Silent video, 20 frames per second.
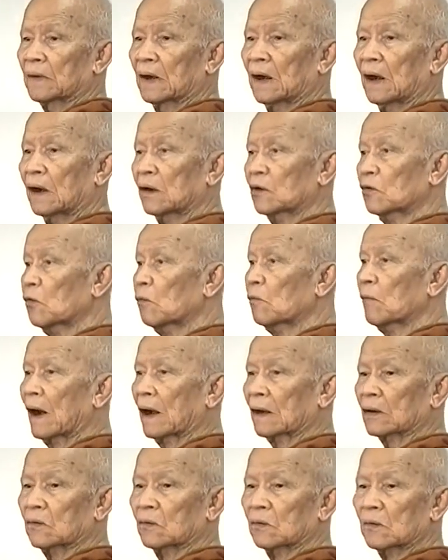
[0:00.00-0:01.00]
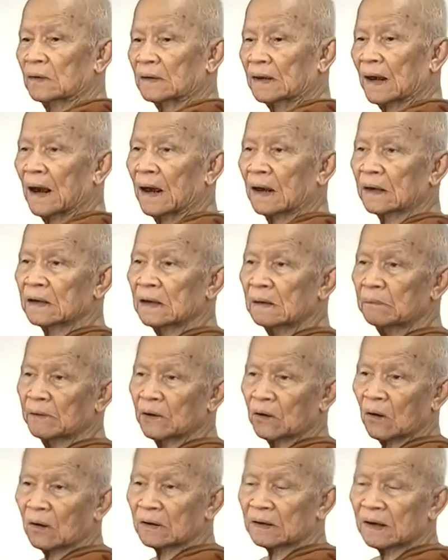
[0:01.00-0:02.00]
เงินทุกบาททุกสตางค์ที่
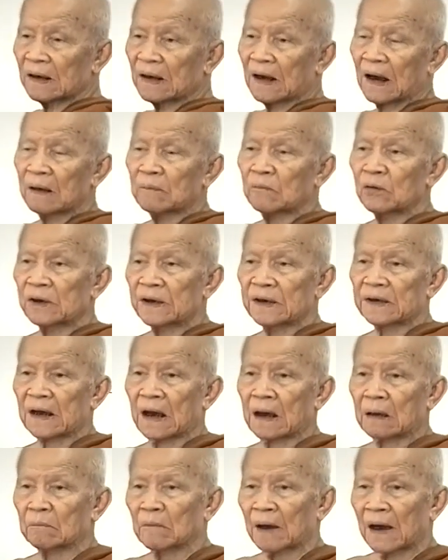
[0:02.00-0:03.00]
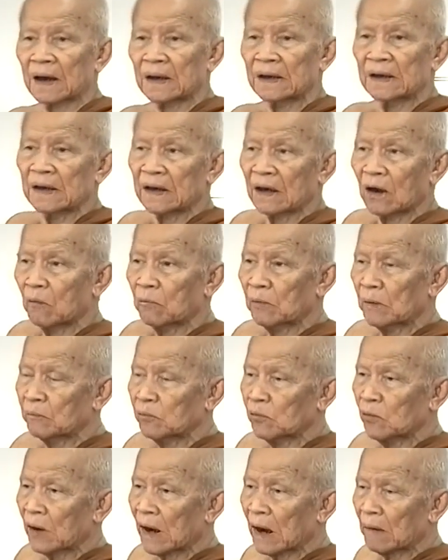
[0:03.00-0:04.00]
พี่น้องทั้งหลายบริจาคมานี้เราเป็น
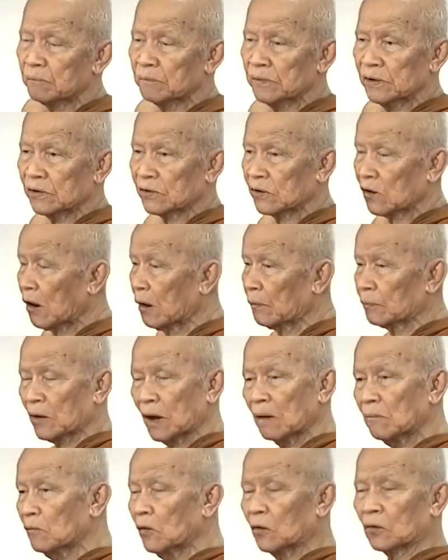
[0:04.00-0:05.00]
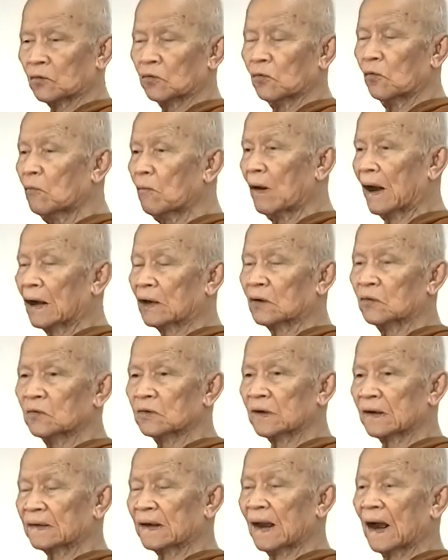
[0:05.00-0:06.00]
ผู้รับผิดชอบทั้งหมดทุกบาททุก
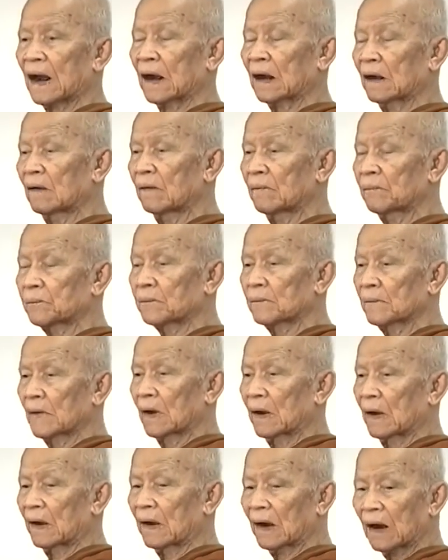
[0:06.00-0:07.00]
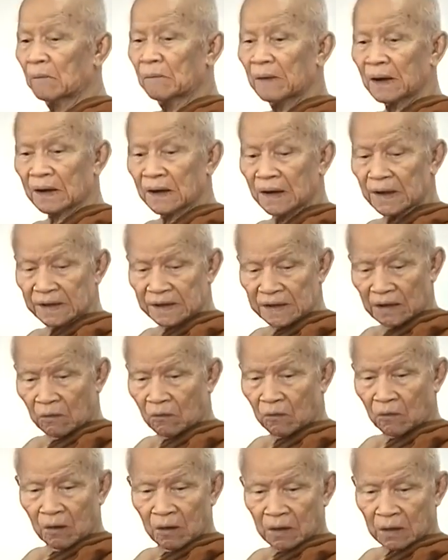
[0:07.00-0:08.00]
สตางค์เราไม่เคยเกี่ย
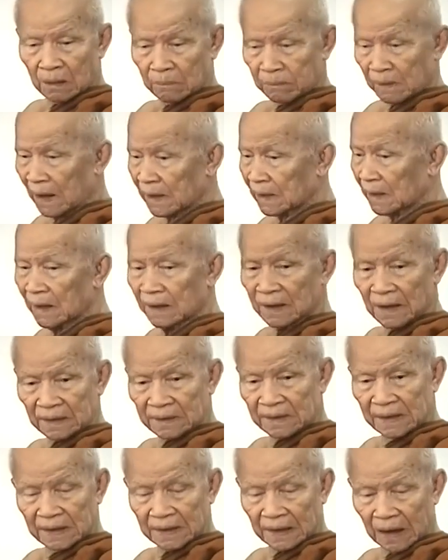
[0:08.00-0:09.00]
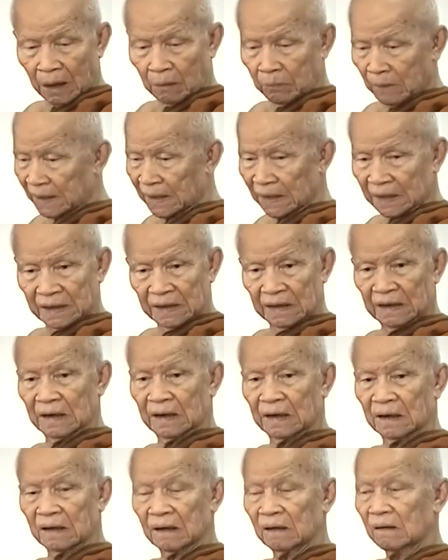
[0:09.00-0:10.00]
วข้องกับการเงินดังที่กล่าวมาตะกี้นี้